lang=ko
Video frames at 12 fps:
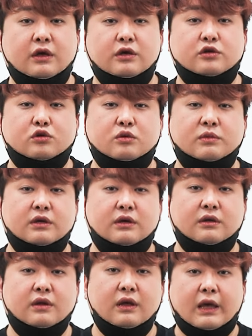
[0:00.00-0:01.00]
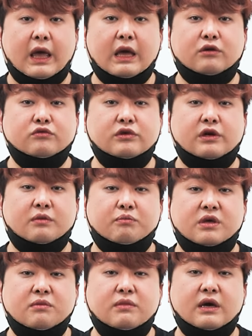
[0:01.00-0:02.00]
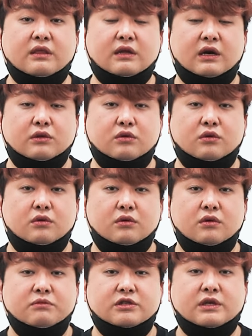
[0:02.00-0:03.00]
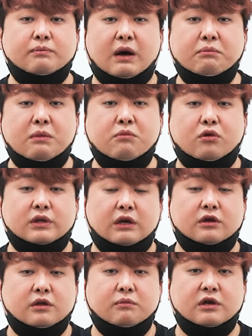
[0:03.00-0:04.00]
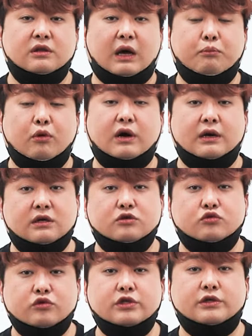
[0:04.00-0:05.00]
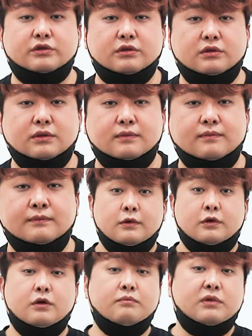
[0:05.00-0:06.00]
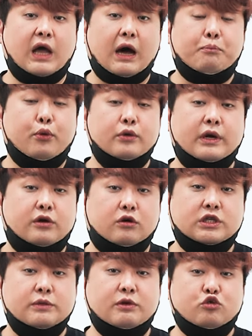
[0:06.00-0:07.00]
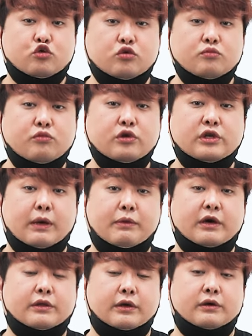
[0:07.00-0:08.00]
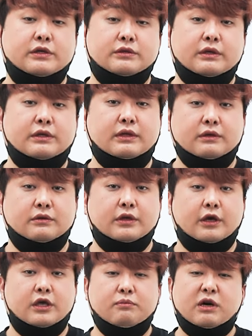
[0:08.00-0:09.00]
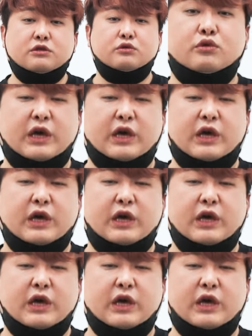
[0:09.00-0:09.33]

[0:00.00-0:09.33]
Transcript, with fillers: 이 정도면은 해군력이 미미한 나라도 진짜 맘만 먹고 달려들면 납포가 가능한 수준이었죠. 그럼 납포나 격침에 충분히 대비가 되어 있어야 된다는 건데 이마저도